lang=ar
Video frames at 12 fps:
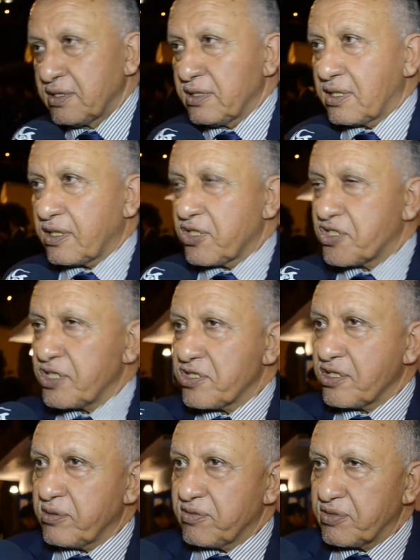الرجاء
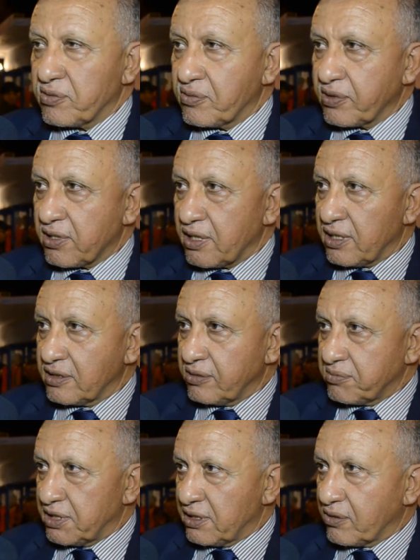سواء في كره القدم
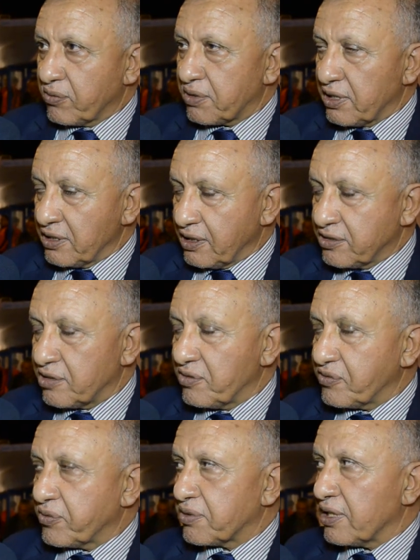ديال كره اليد سواء في
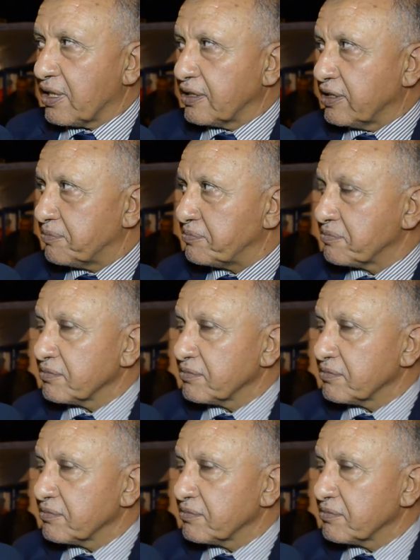كره القدم